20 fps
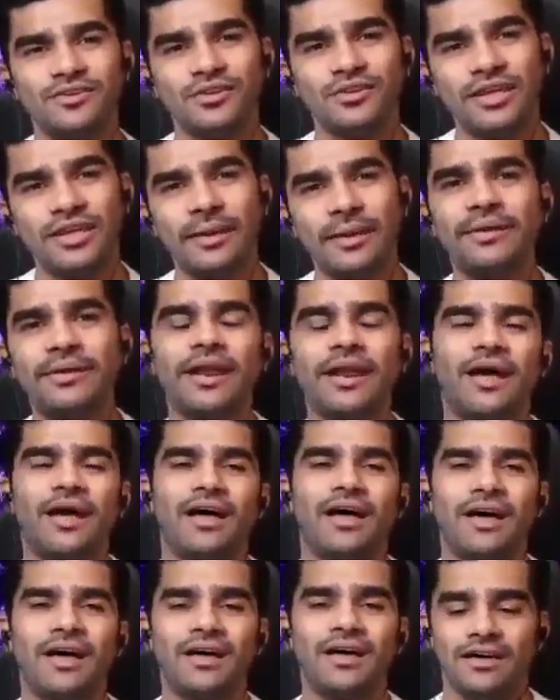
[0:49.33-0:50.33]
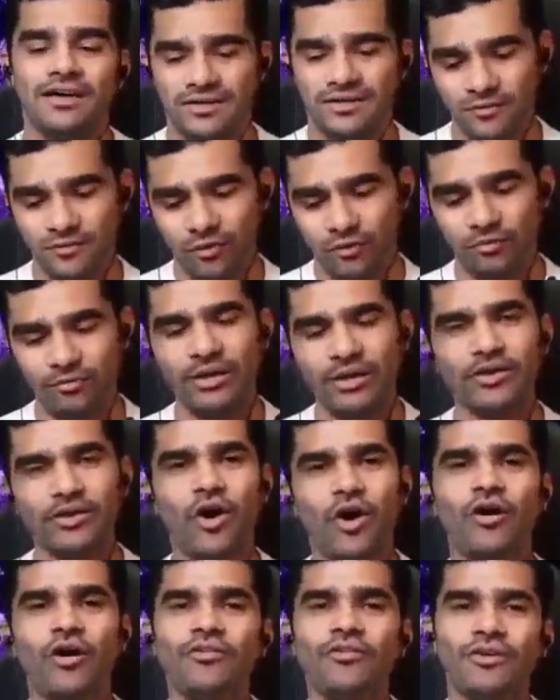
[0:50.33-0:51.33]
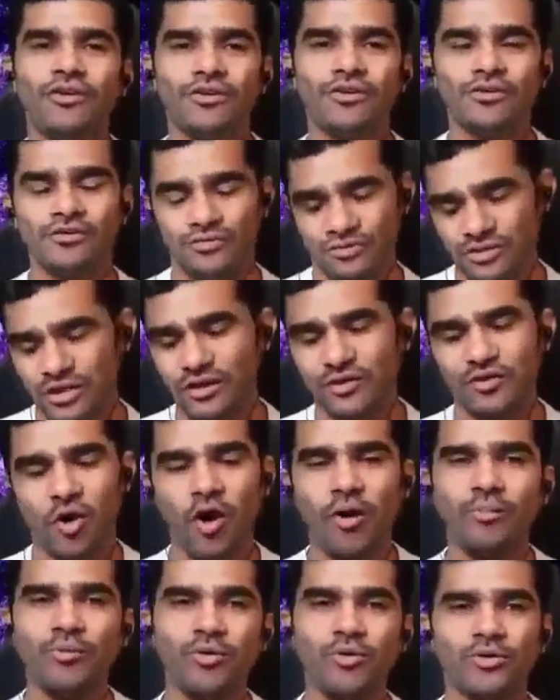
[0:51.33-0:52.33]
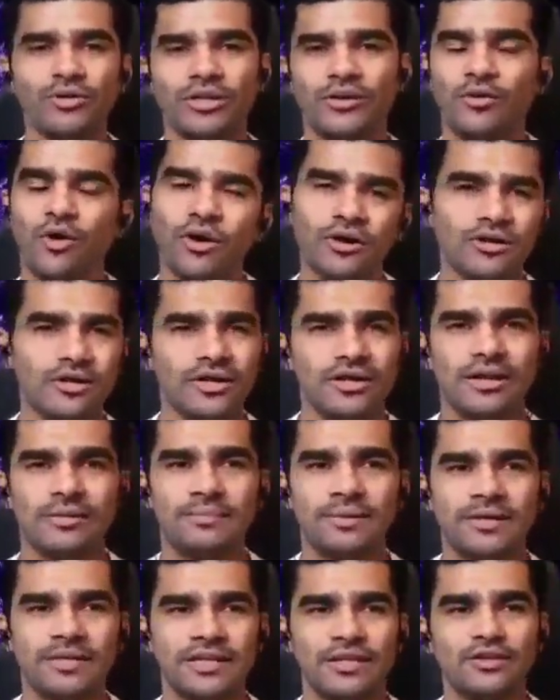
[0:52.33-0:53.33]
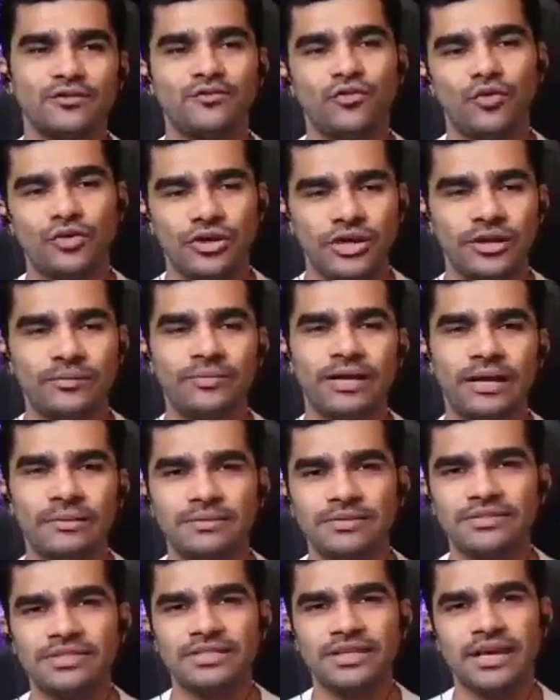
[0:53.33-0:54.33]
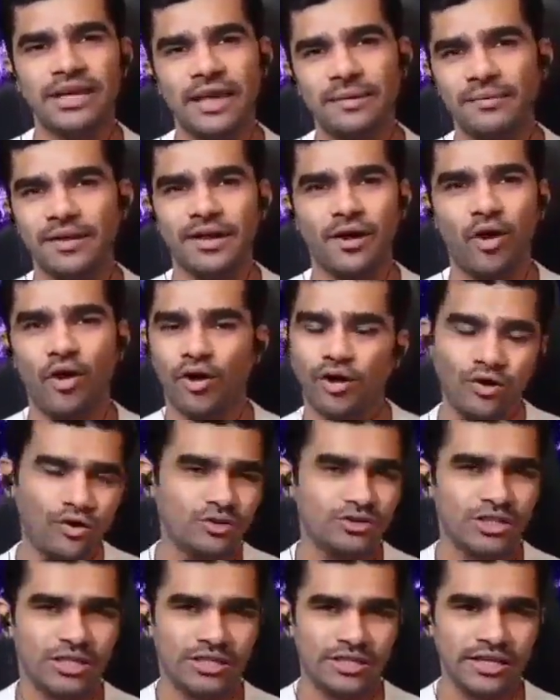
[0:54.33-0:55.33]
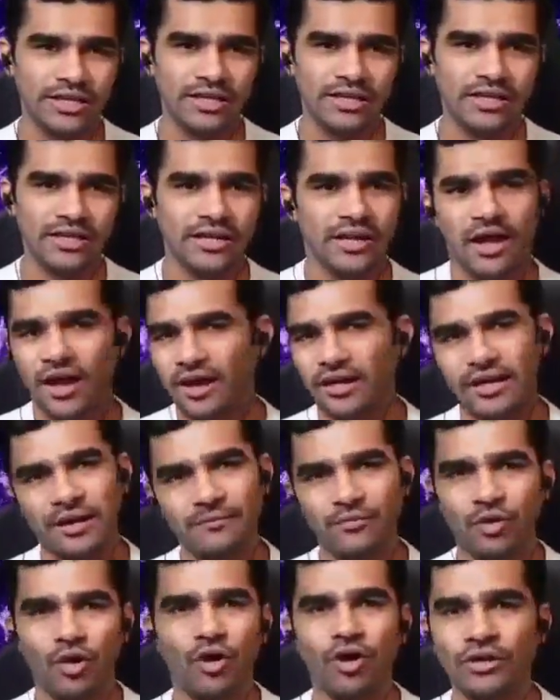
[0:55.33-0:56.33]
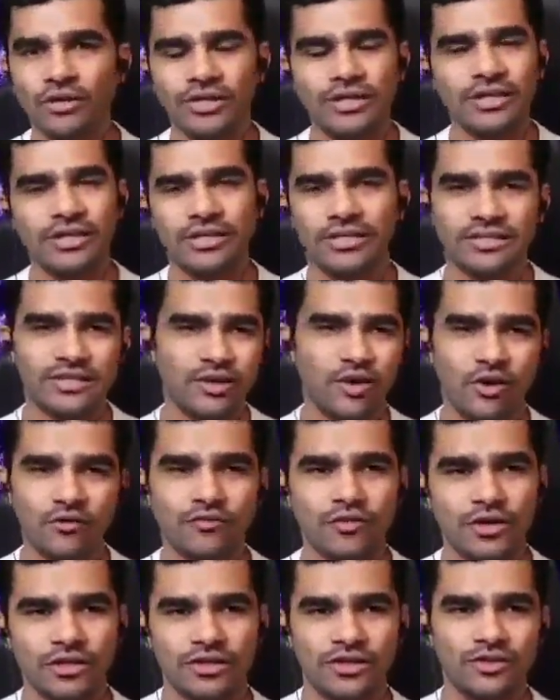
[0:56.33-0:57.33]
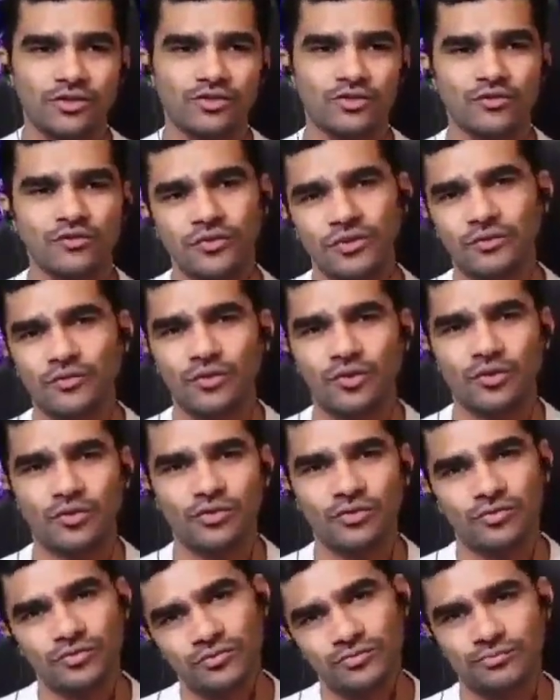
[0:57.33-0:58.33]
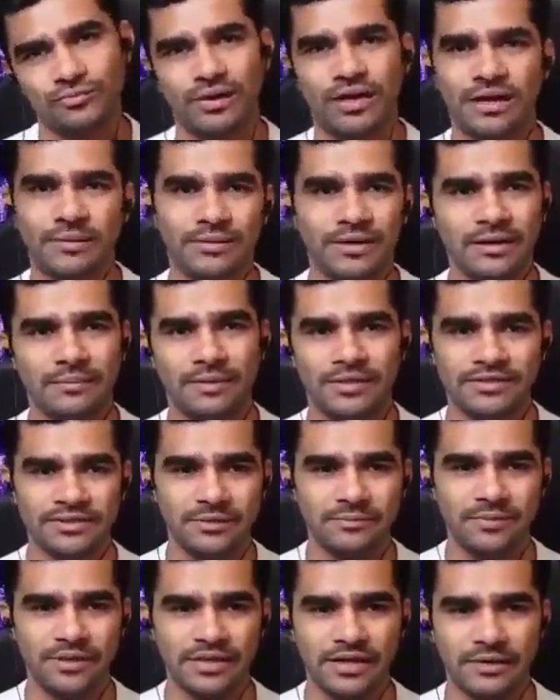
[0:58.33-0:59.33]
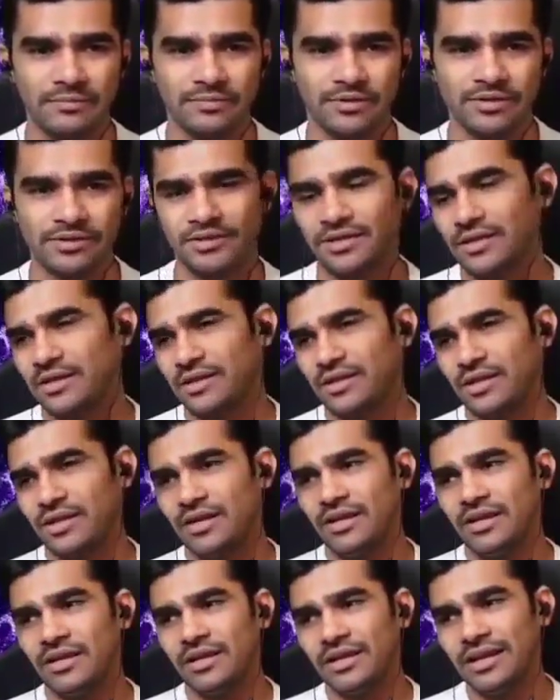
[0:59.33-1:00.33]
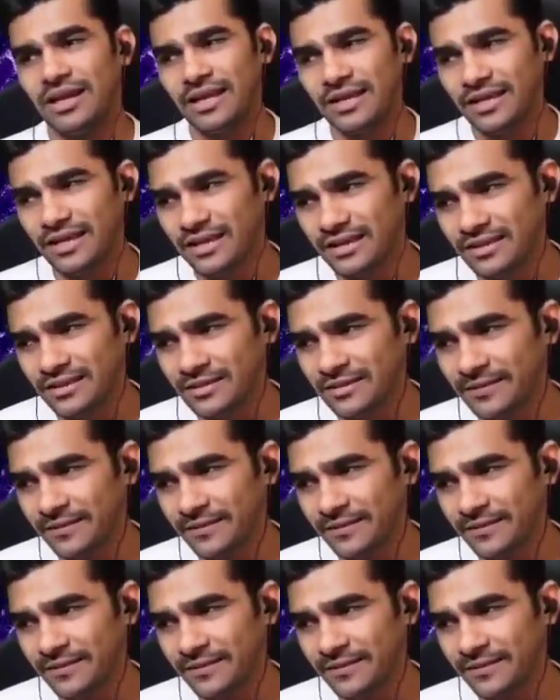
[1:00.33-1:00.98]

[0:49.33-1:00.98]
कैमरा वो भी रॉ उसका रॉ मोड होता है वो ऑन करना पड़ता है तो 48 मेगापिक्सल का कैमरा ऑन हो जाता है अगर आप वो ऑन नहीं रखते ऑफ रखते हो तो फिर वो 12 मेगापिक्सल पे ही काम करता है लेकिन